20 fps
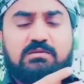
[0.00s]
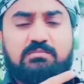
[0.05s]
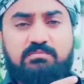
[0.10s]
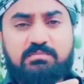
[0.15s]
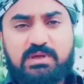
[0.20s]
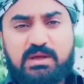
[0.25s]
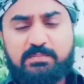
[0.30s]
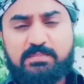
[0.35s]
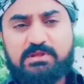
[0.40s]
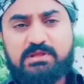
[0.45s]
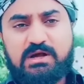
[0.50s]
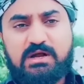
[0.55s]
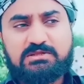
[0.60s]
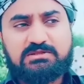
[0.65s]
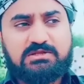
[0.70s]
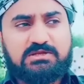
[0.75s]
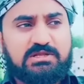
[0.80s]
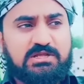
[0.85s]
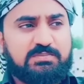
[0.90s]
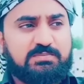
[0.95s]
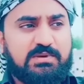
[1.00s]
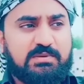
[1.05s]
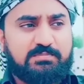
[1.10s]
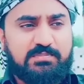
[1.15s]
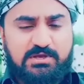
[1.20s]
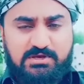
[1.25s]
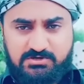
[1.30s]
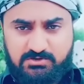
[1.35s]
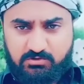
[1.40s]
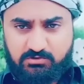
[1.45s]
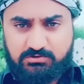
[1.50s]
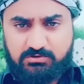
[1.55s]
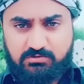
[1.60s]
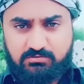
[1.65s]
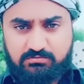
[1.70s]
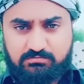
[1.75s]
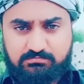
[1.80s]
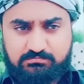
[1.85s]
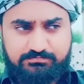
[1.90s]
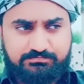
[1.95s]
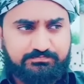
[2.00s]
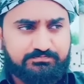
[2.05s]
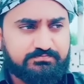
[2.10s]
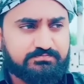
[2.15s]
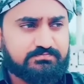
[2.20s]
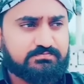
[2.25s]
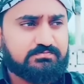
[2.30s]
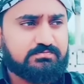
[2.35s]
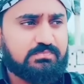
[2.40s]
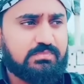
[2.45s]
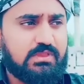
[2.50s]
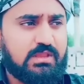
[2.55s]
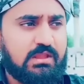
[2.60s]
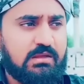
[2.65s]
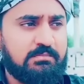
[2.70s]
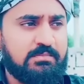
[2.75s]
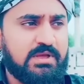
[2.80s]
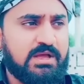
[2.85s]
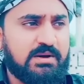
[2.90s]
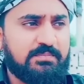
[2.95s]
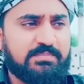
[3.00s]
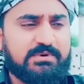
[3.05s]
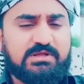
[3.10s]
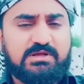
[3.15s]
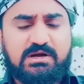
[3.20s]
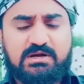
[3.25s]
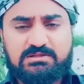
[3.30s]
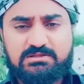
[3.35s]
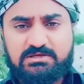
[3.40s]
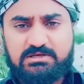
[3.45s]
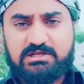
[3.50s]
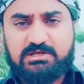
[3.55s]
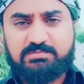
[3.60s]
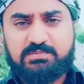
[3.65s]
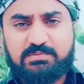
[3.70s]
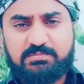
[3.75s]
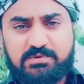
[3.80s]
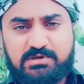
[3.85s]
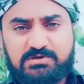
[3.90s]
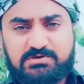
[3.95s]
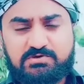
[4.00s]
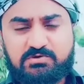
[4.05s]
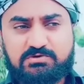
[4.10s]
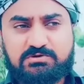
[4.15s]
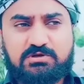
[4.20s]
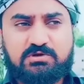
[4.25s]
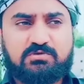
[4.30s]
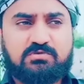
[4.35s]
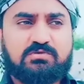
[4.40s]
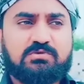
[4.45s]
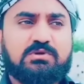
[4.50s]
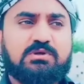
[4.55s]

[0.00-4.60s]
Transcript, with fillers: मैं अपनी हर तारीख पे पेश होता हूँ मैं अपनी हर तारीख पे पेश होता हूँ